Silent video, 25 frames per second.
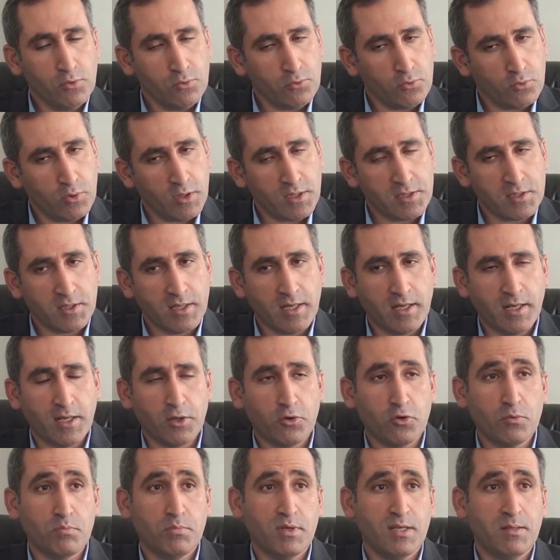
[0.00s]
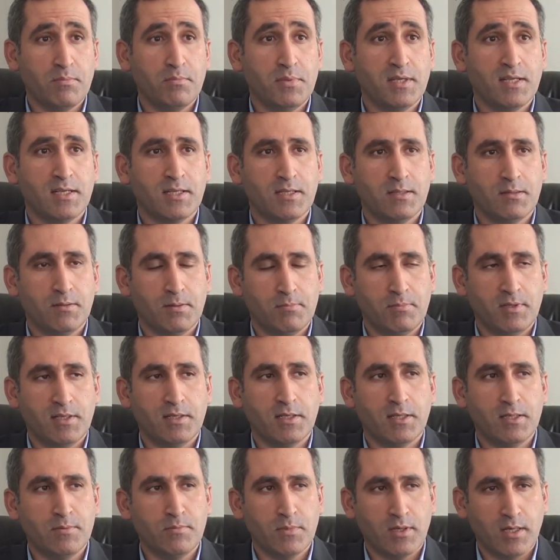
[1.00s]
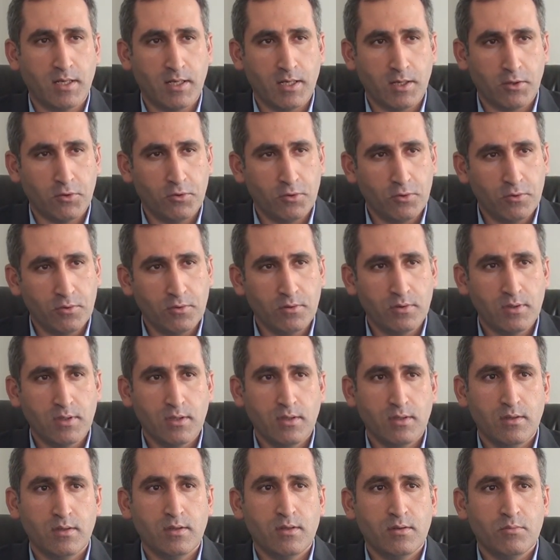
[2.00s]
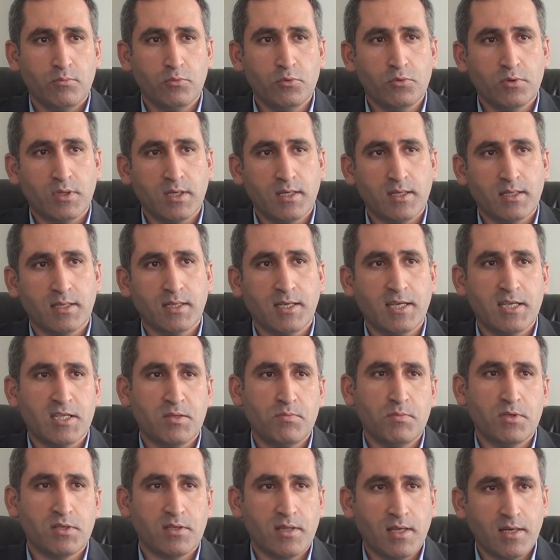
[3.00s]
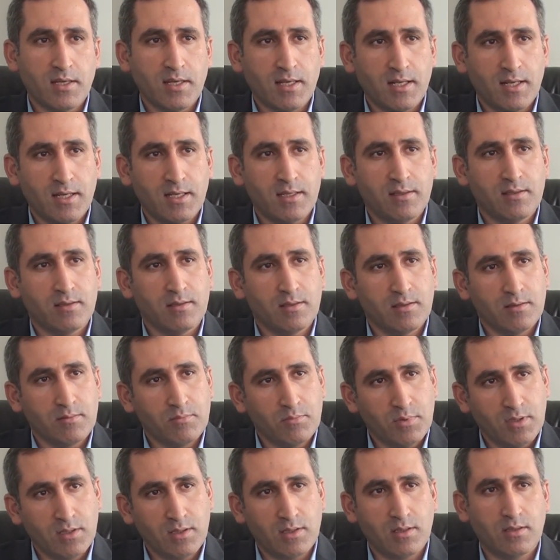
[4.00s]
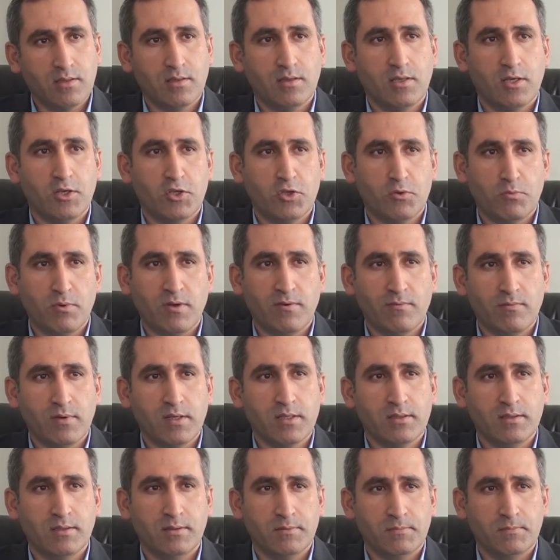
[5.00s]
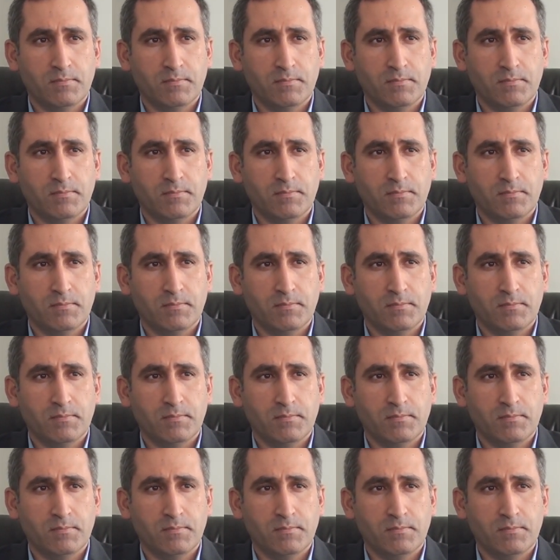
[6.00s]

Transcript: Bir süreç gerekiyor. Bir bilgi, birikim, birikim gerekiyor. gerekiyor. Bunda geçmişten gelen bir tecrübem var.